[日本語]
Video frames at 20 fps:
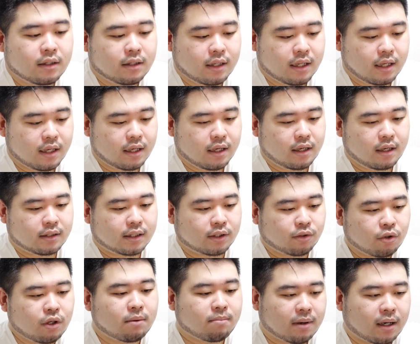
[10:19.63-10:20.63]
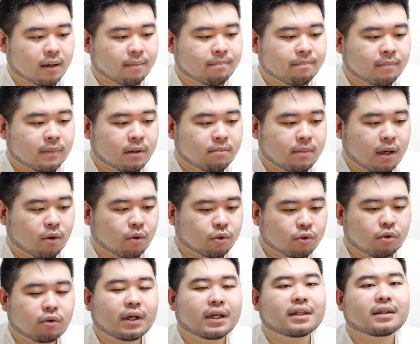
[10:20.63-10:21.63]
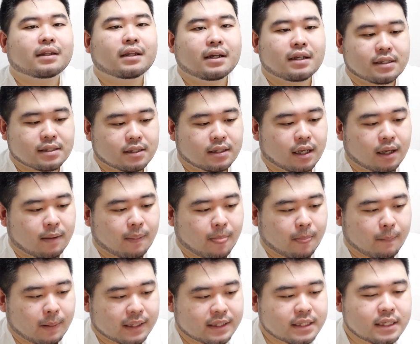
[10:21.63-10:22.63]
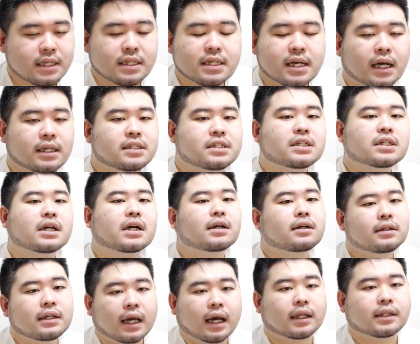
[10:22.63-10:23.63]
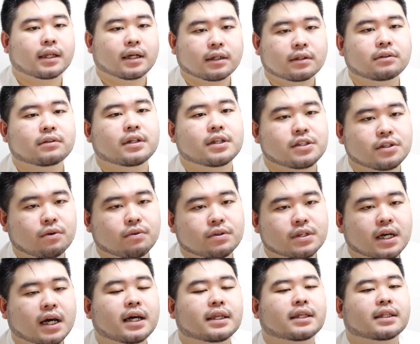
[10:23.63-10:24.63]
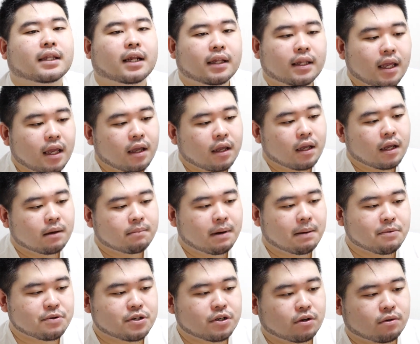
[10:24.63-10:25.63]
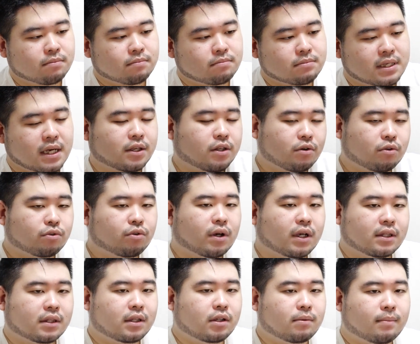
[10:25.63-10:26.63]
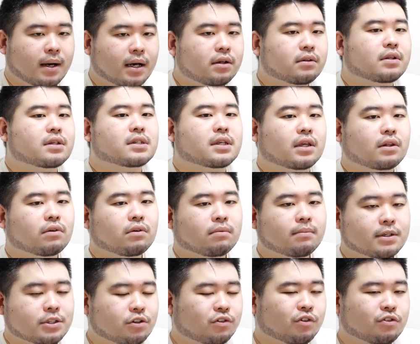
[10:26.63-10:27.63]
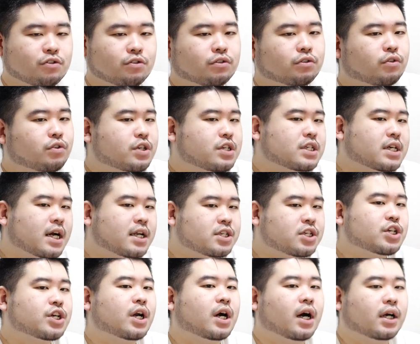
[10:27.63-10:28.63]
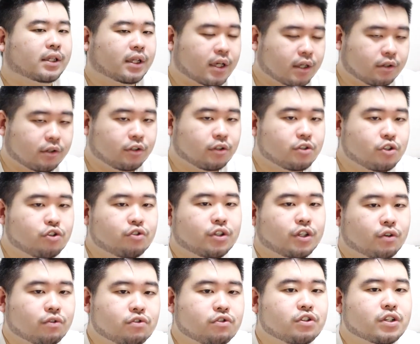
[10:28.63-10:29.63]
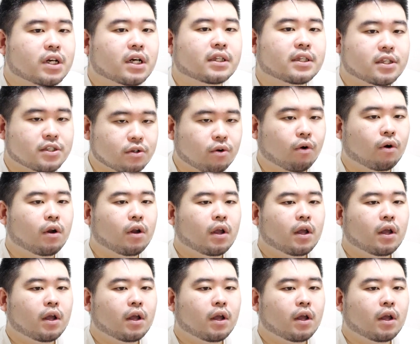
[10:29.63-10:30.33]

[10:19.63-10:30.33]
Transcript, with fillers: で、例えば、まあ、大人ってですね、まあ、1日8時間ぐらい働くんですよ。社会に出たらね。まあ、もちろん残業とかっていうのもあるんですけど、まあ、それを除くと1日8時間働く、週に40時間ですよ。